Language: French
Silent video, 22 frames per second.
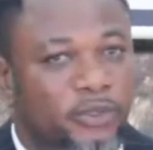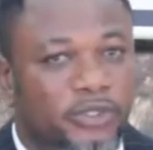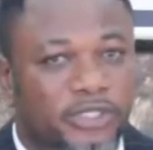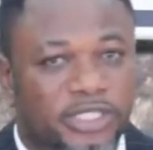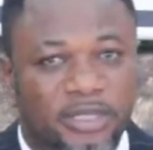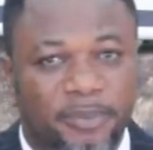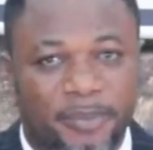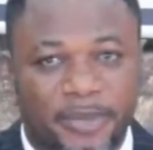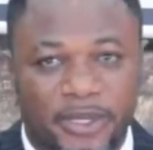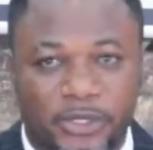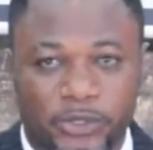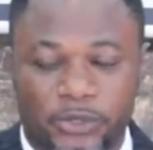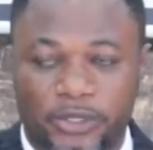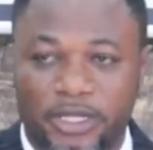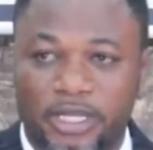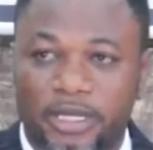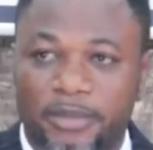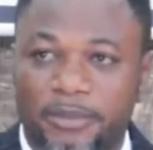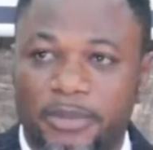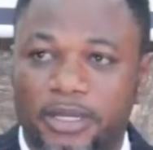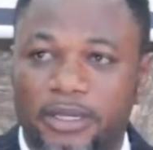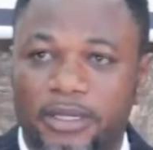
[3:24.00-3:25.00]
aussi
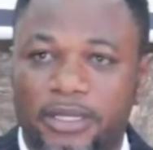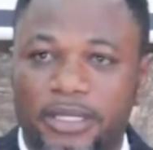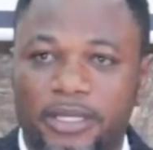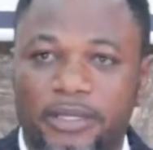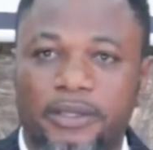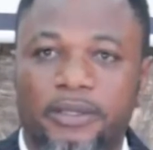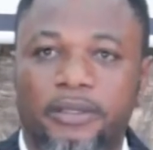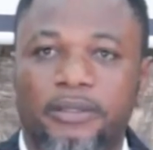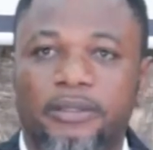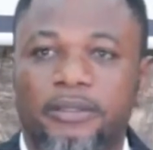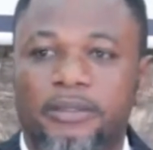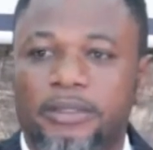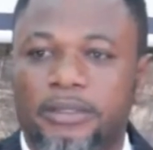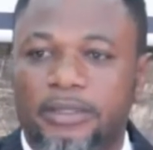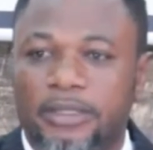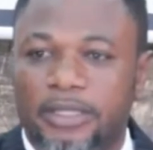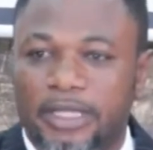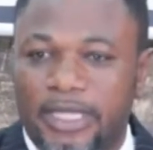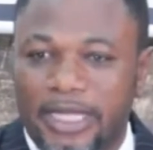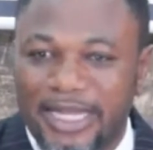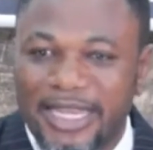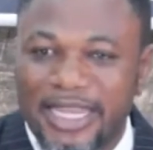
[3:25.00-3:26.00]
personnellement que
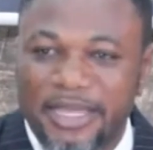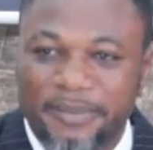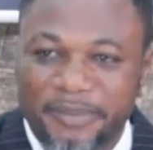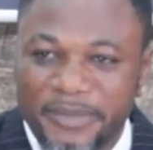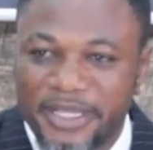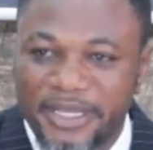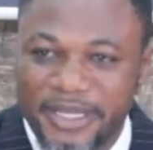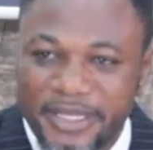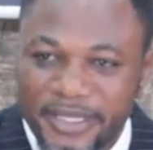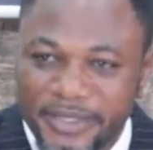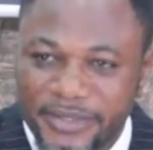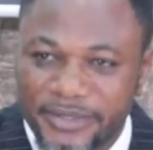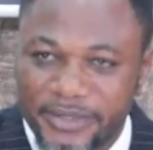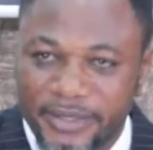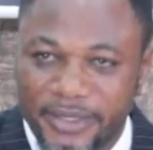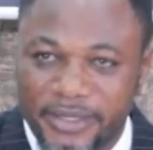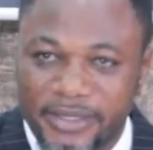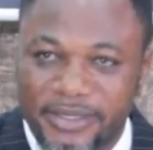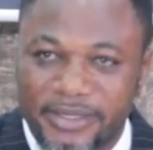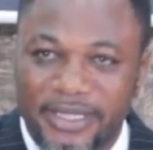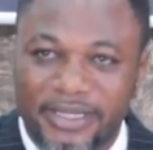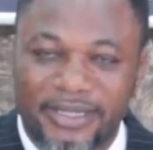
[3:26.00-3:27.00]
les
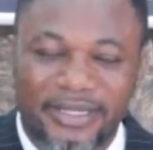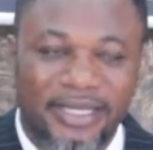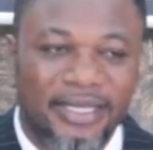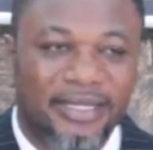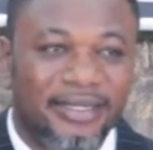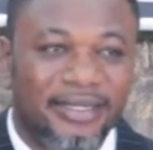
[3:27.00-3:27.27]
ministres s'étaient